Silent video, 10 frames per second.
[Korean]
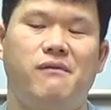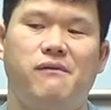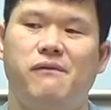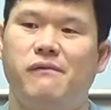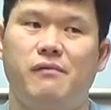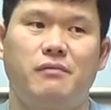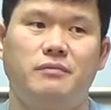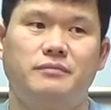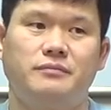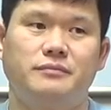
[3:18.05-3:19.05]
스피커도 따로
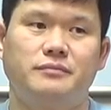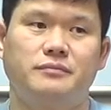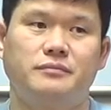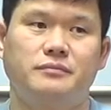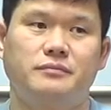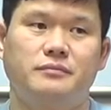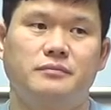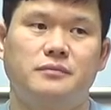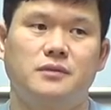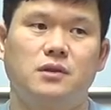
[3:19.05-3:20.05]
연결해서 써도
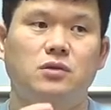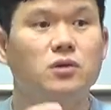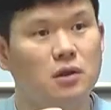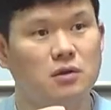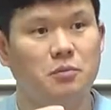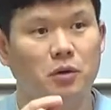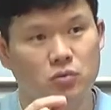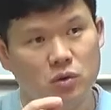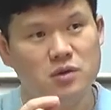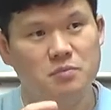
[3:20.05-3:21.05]
그러니까
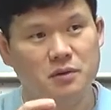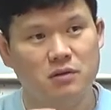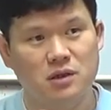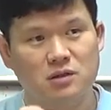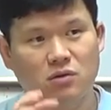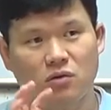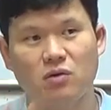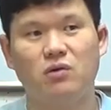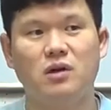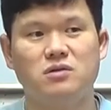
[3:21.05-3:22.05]
별도의 스피커를 사서
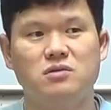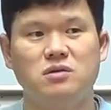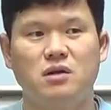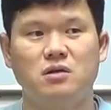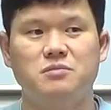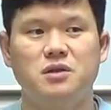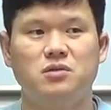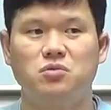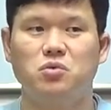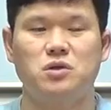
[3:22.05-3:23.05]
연결을 해서 쓰는 게 음질이
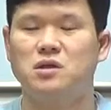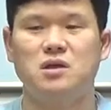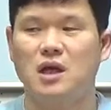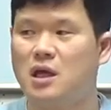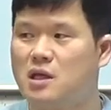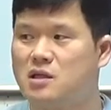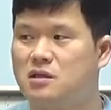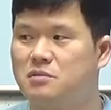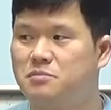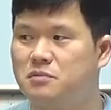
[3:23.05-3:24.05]
더 좋지. 이게
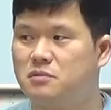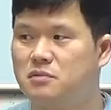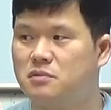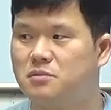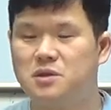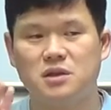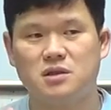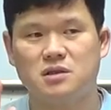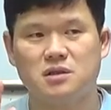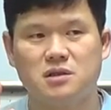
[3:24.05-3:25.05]
음,
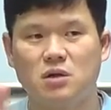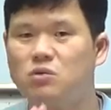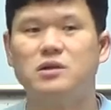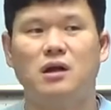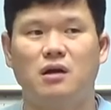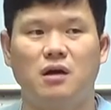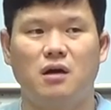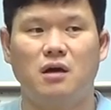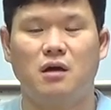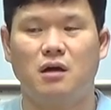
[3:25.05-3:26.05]
음질이 차원이 달라.
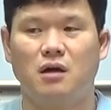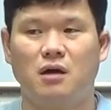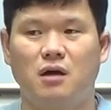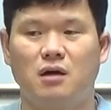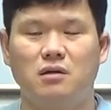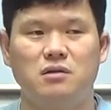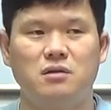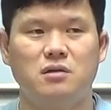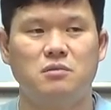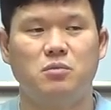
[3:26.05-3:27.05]

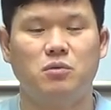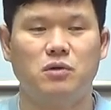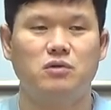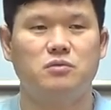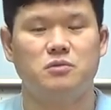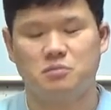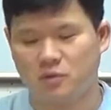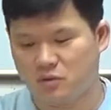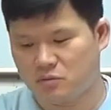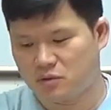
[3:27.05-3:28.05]
특히 뭐 예를
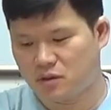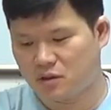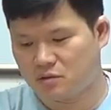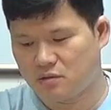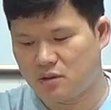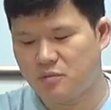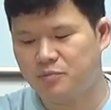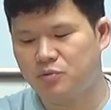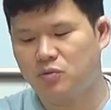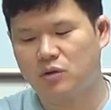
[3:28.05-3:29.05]
들면 그냥 TV
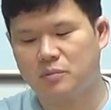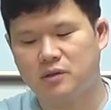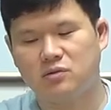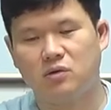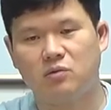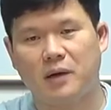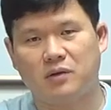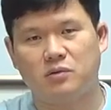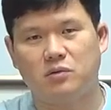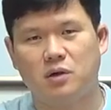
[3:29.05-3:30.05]
프로그램 같은 거를
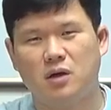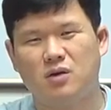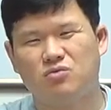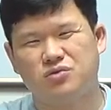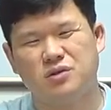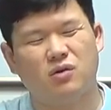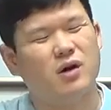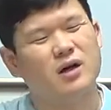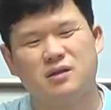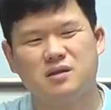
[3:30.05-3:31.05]
봐도 굳이
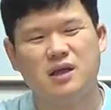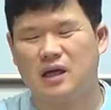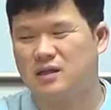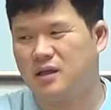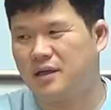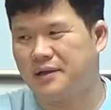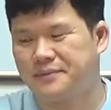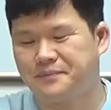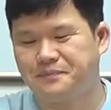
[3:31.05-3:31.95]
영화 같은 게 아니라